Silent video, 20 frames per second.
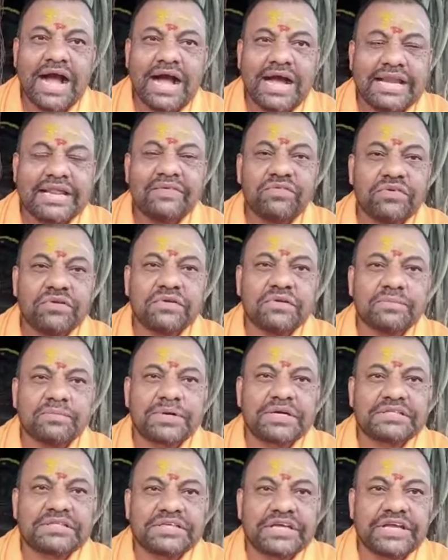அறிவு
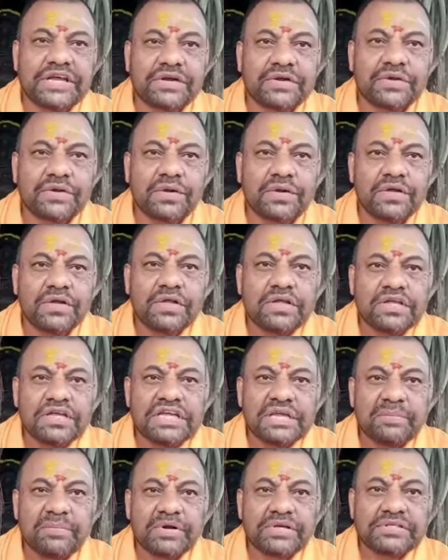இப்படி செய்யணும்
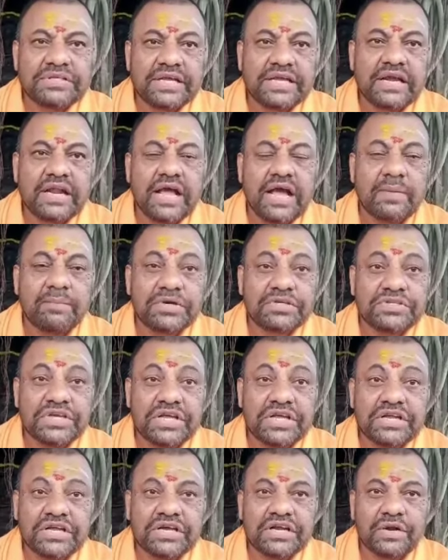இப்படி செய்யலாம் அப்படி
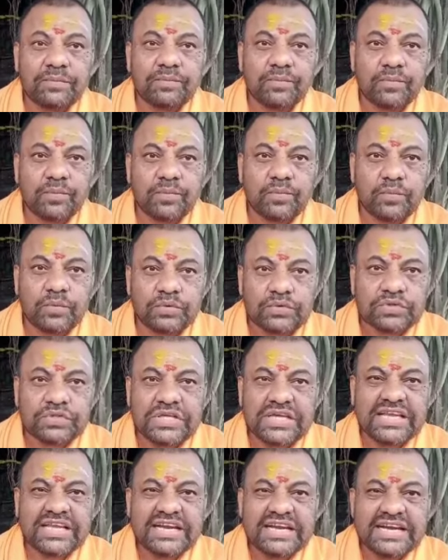செய்யணுங்கிற
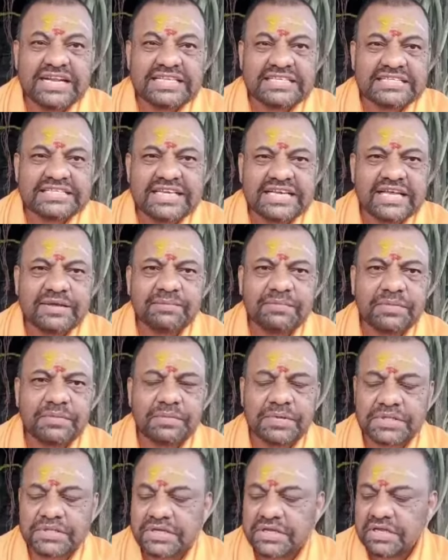புத்தி நிச்சயம்
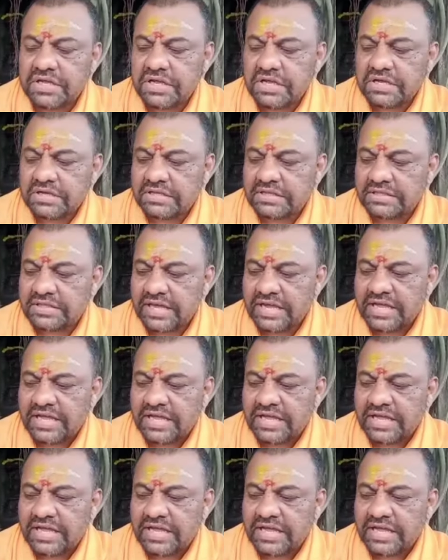என்பது இந்த